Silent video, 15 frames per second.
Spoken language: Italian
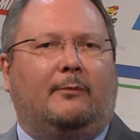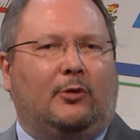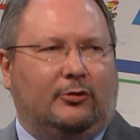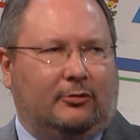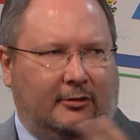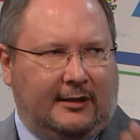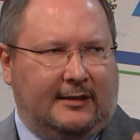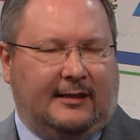
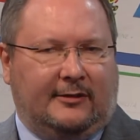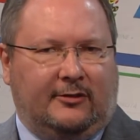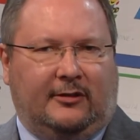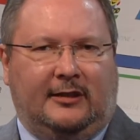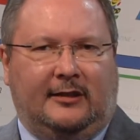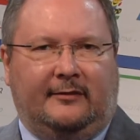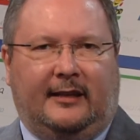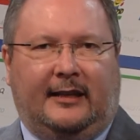
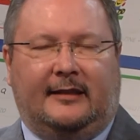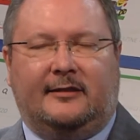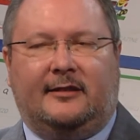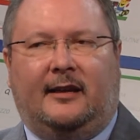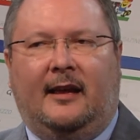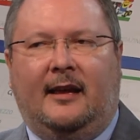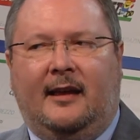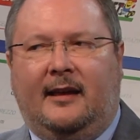motorizzazioni
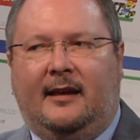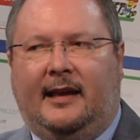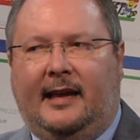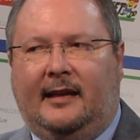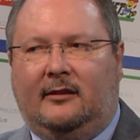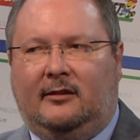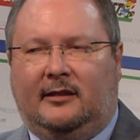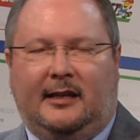diverse. E
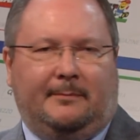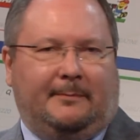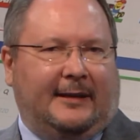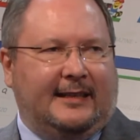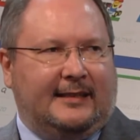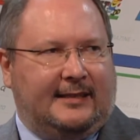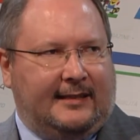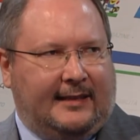allora i
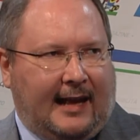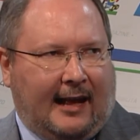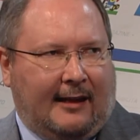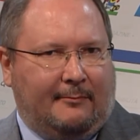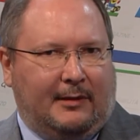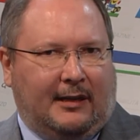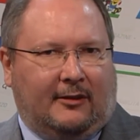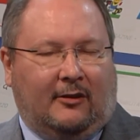prezzi
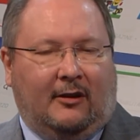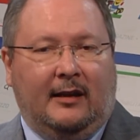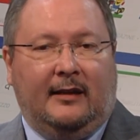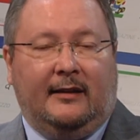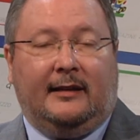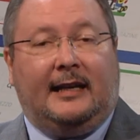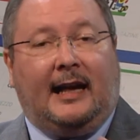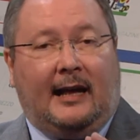cambiano.
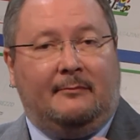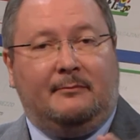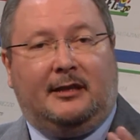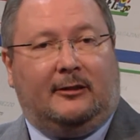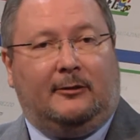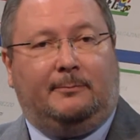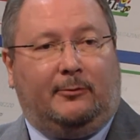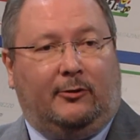Cambiano